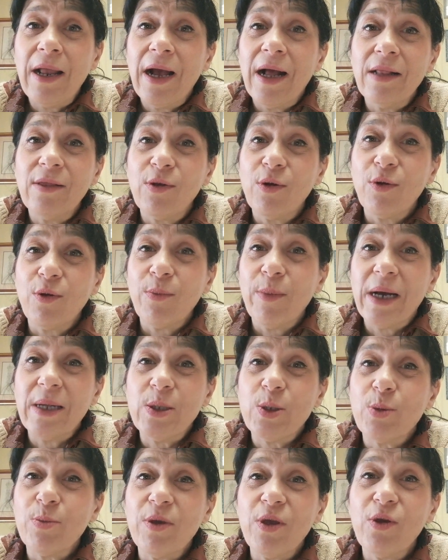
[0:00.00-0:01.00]
altro
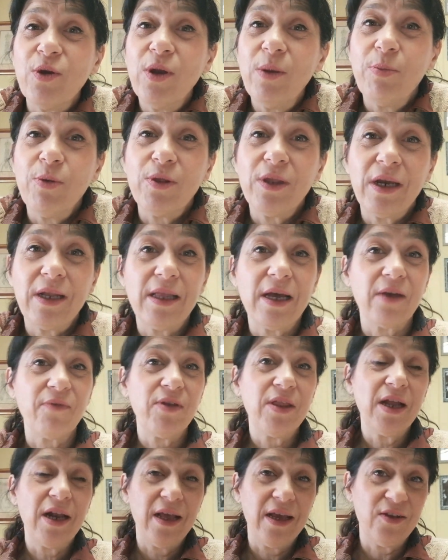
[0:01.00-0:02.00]
romanzo migliore potrei
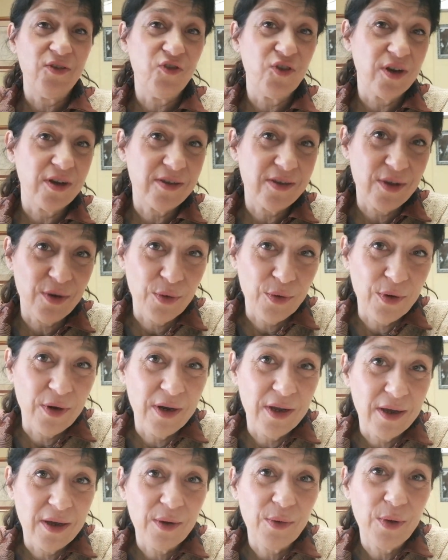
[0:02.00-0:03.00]
darvi da leggere se non